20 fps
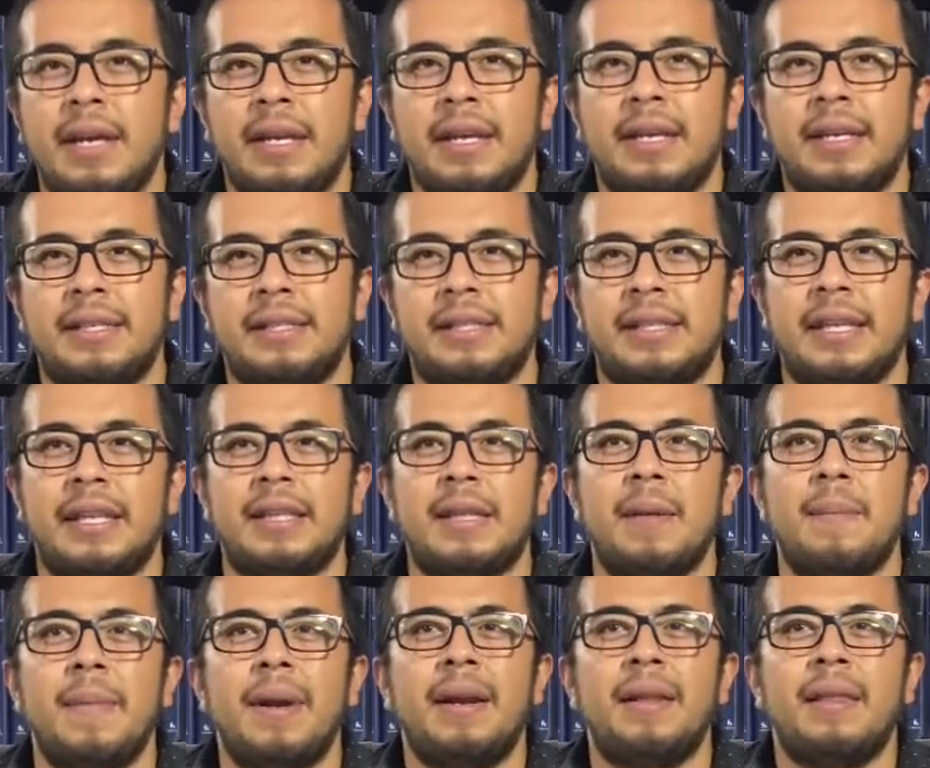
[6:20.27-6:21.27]
este,
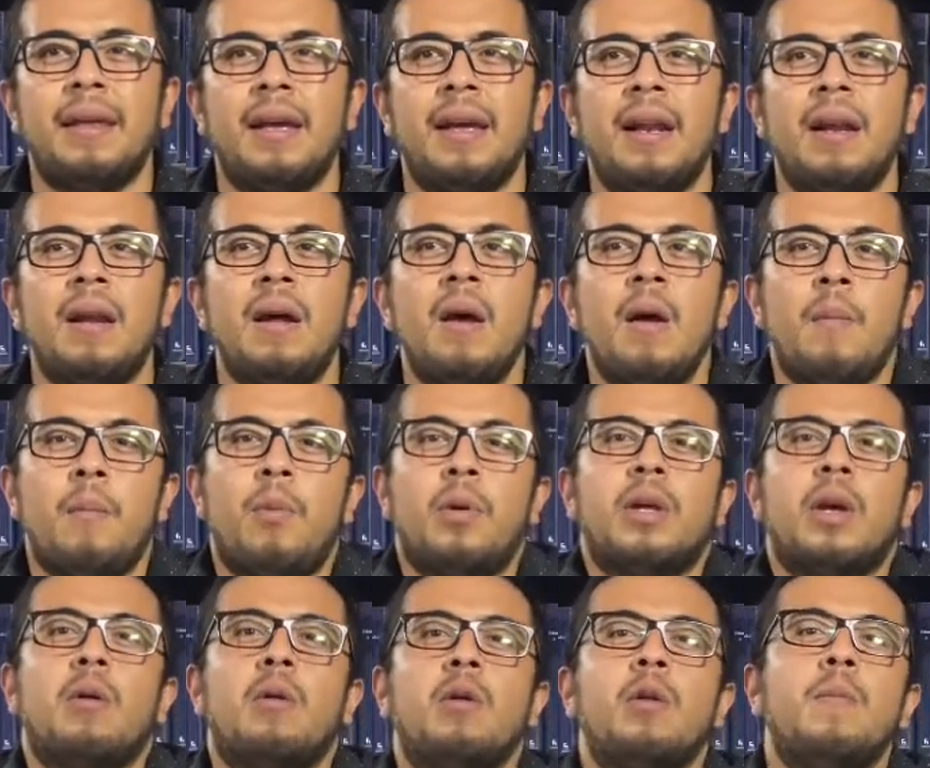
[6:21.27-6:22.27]
temer de él,
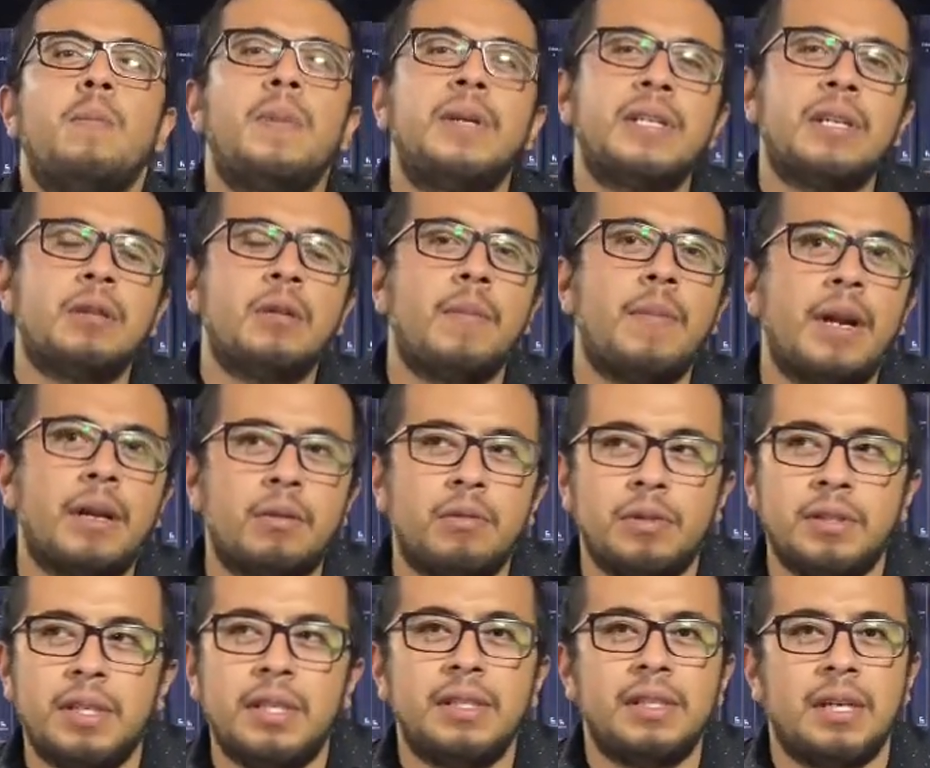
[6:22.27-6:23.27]
porque cuando empieza a tomar
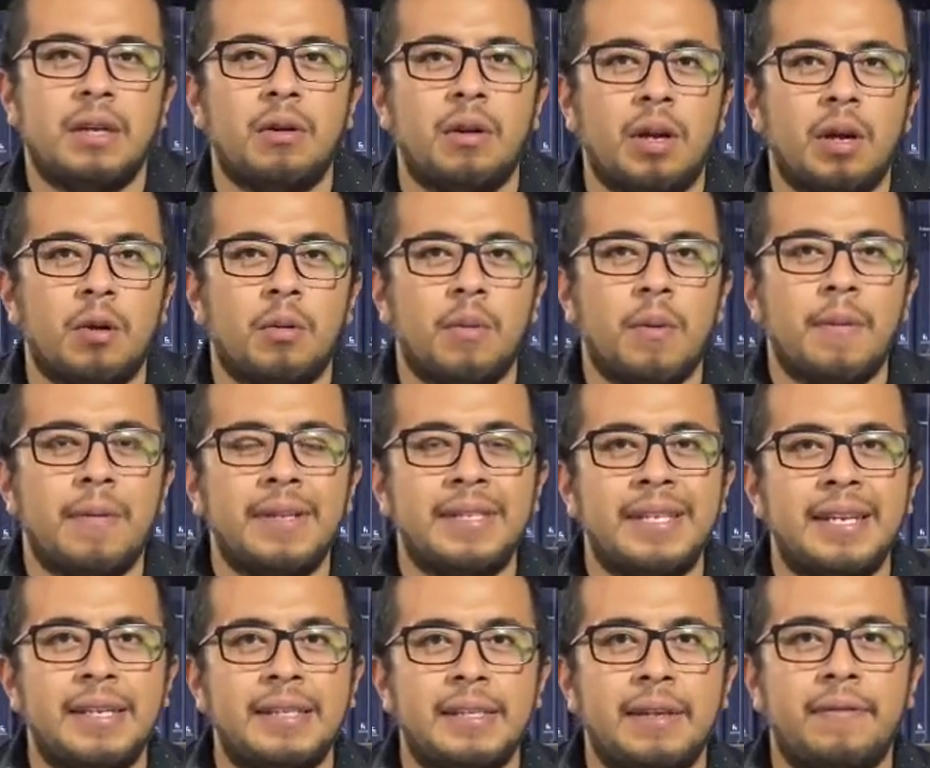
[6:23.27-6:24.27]
conciencia con la
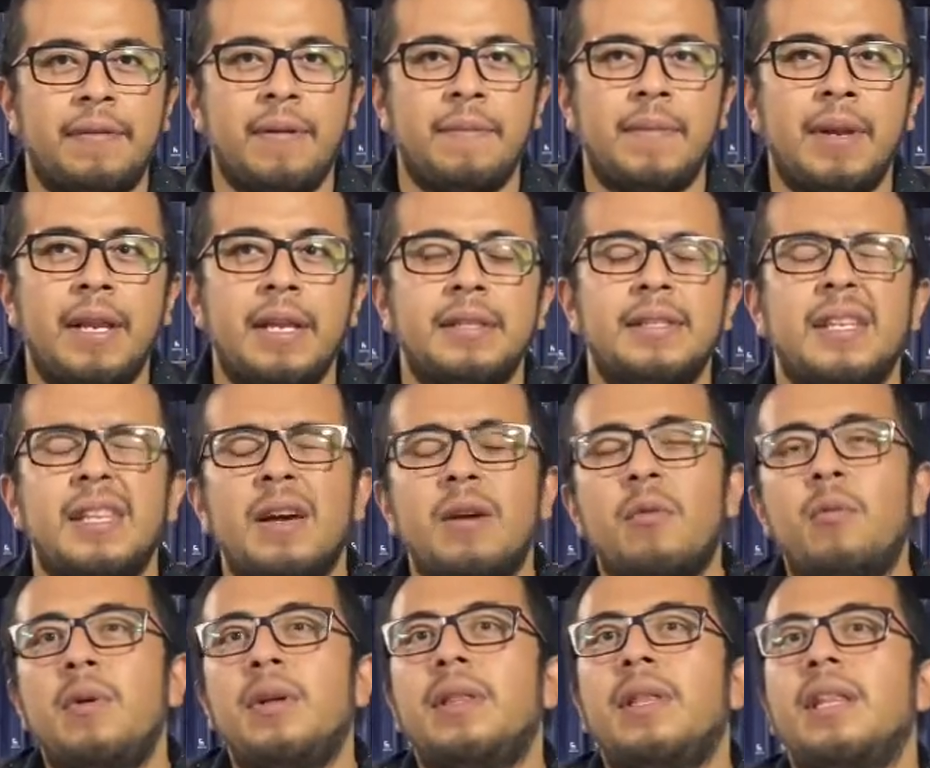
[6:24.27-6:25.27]
convivencia de esta familia, se da
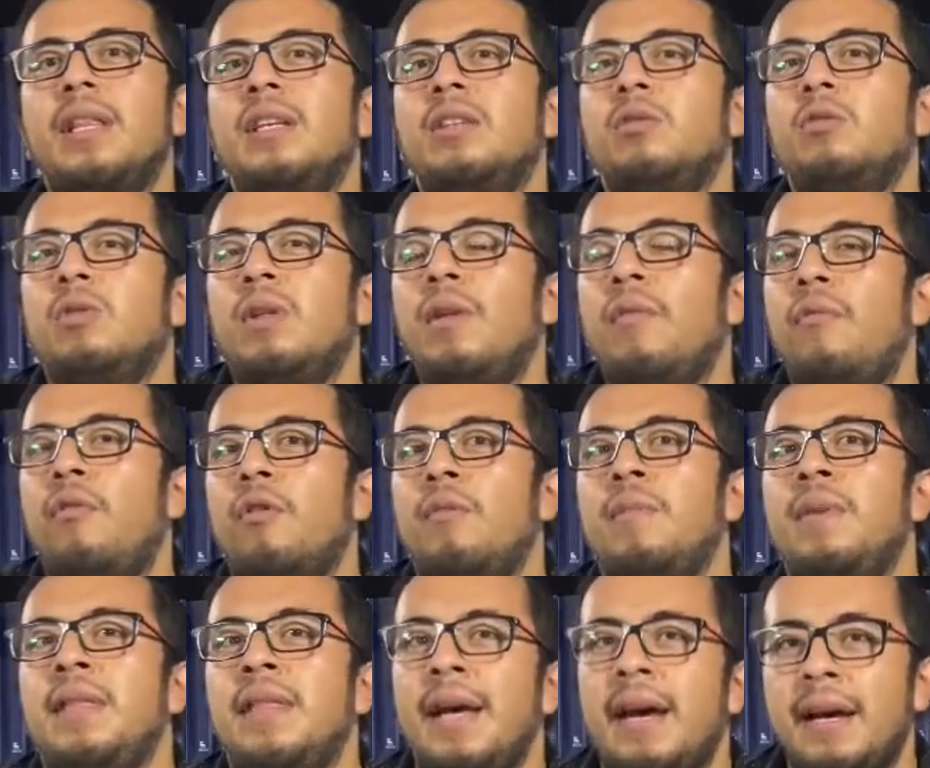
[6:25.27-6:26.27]
cuenta de su
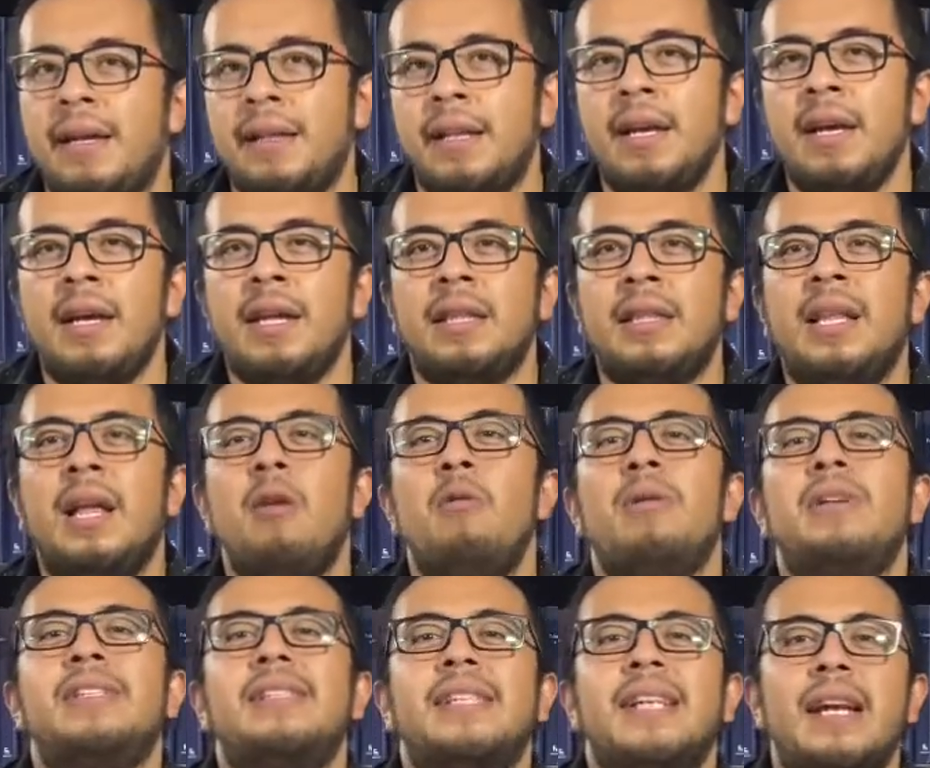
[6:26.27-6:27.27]
deformidad, de lo
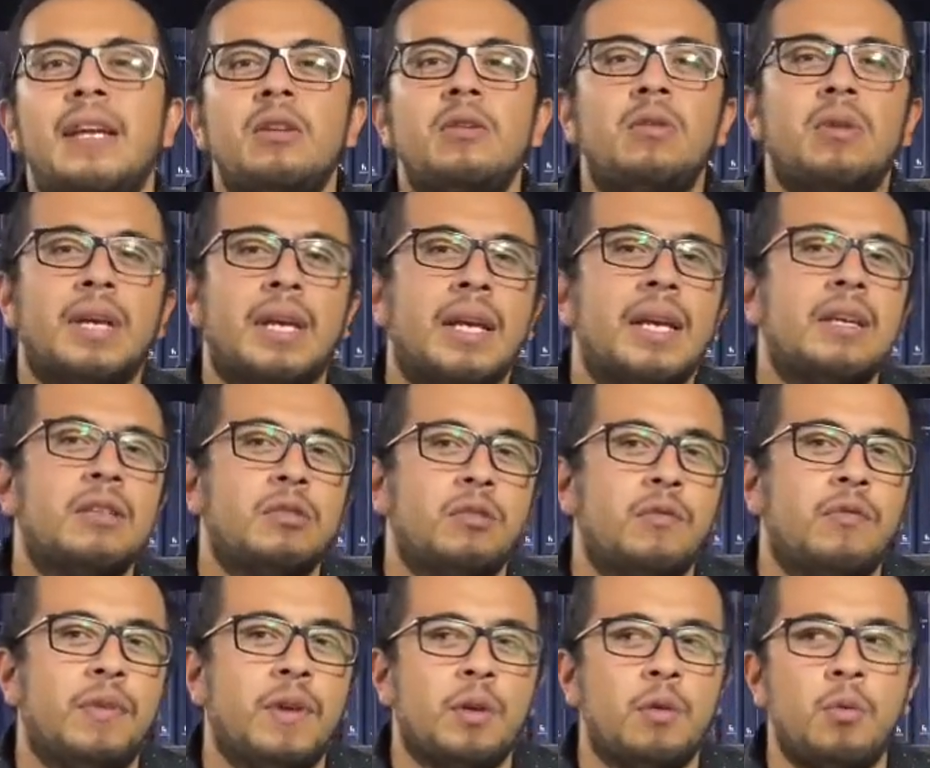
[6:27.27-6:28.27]
extraño que es su
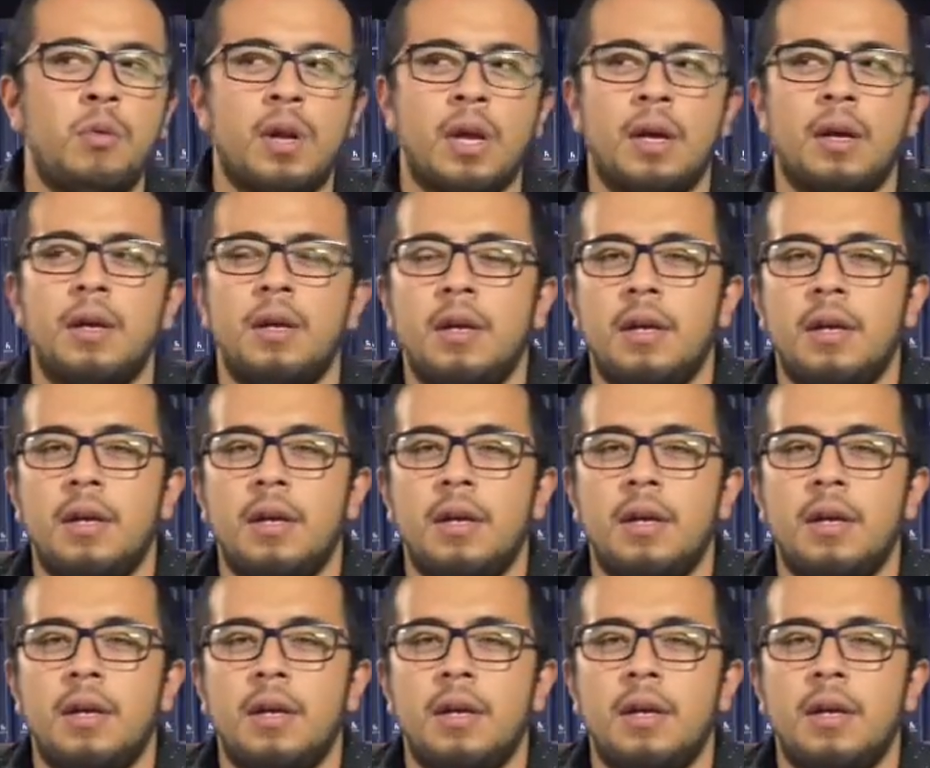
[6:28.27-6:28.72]
figura.